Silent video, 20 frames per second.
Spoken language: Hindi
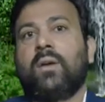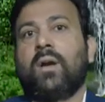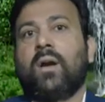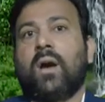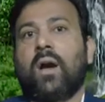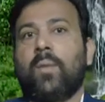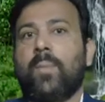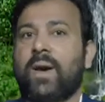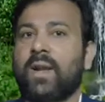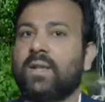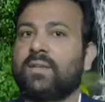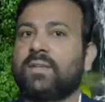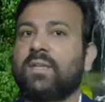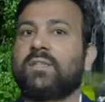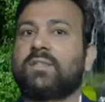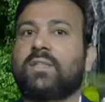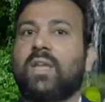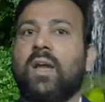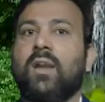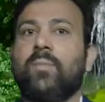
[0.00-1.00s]
हमारा
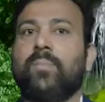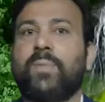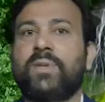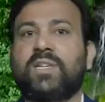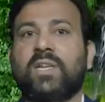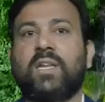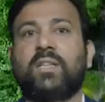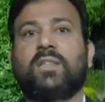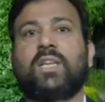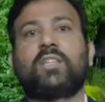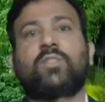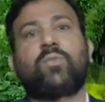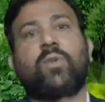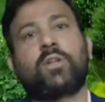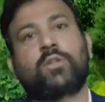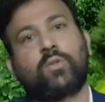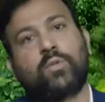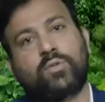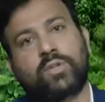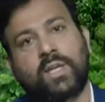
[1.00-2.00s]
संस्थान पिछले दस
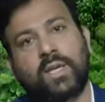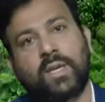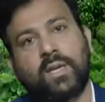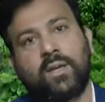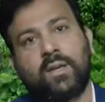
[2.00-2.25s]
वर्षों से